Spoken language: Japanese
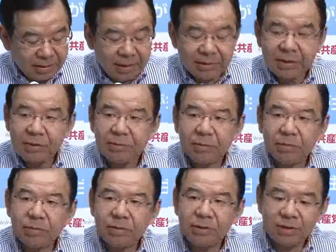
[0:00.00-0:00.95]
あの政府の
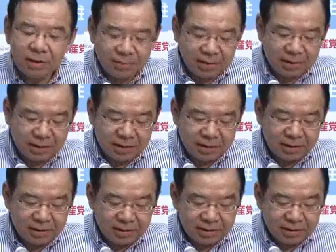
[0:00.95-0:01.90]
方針では、
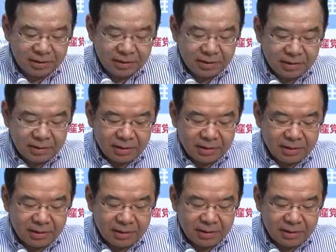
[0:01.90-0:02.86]

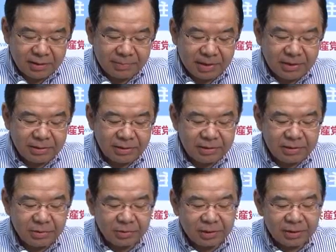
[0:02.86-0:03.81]
えーまあ、一時
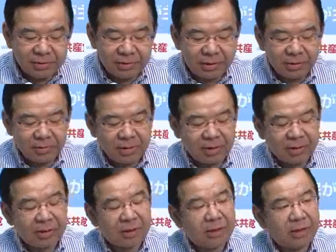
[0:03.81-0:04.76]
評価について
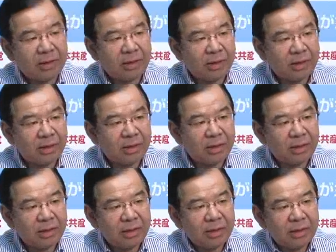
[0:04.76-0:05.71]
は
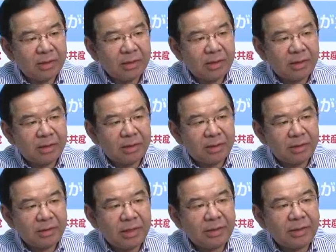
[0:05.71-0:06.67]
あ、
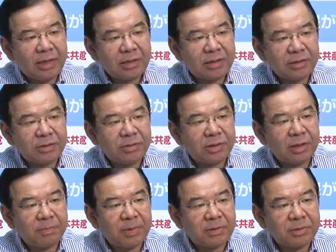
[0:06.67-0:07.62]
定期検査中の
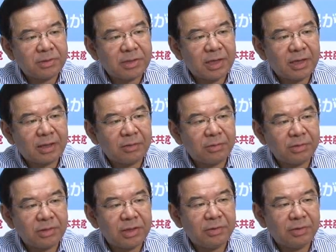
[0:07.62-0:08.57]
原発の再稼働
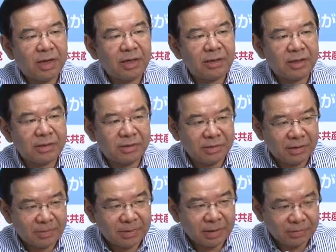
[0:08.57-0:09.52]
の是非を判断する
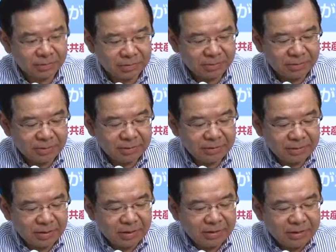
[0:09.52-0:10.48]
ためだと。
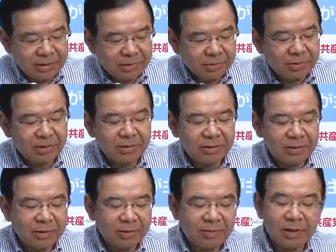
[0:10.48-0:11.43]
二次評価に
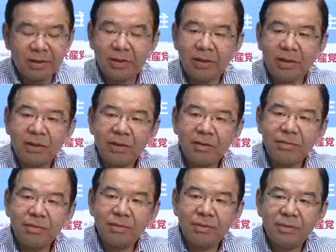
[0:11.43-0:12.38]
ついては、
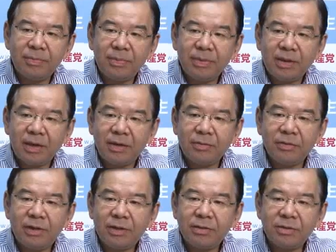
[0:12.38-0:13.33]
えー、
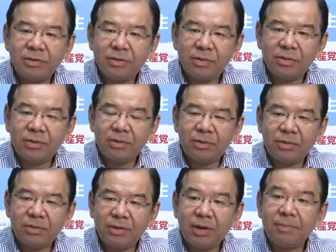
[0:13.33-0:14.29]
運転中の
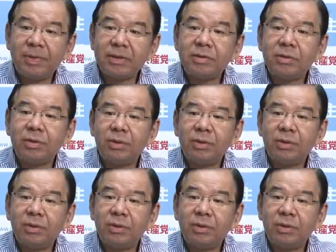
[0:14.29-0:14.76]
原発